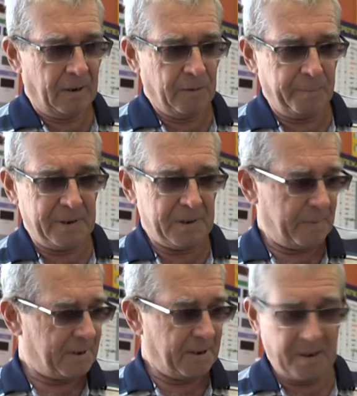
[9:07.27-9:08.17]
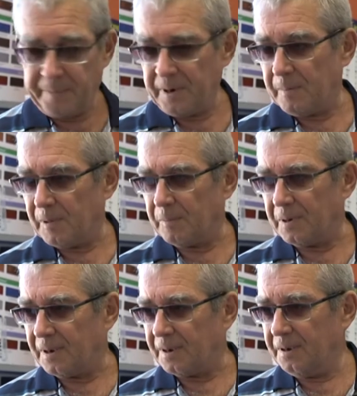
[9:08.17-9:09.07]
Ну, в принципе, цена
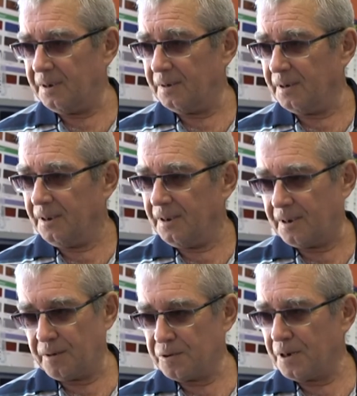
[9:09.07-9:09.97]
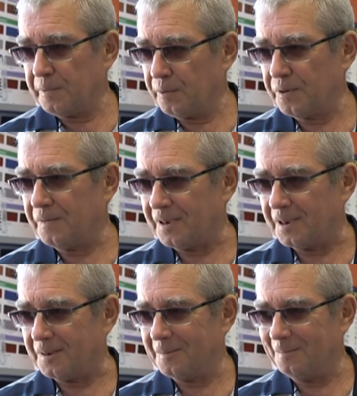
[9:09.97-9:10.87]
приемлемая и хорошее
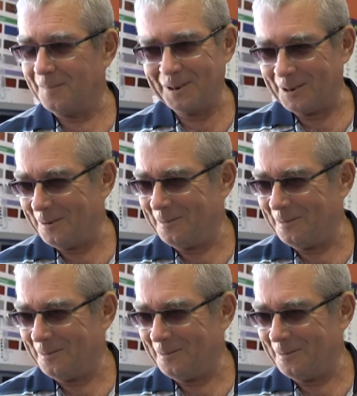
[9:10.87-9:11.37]
обслуживание молодые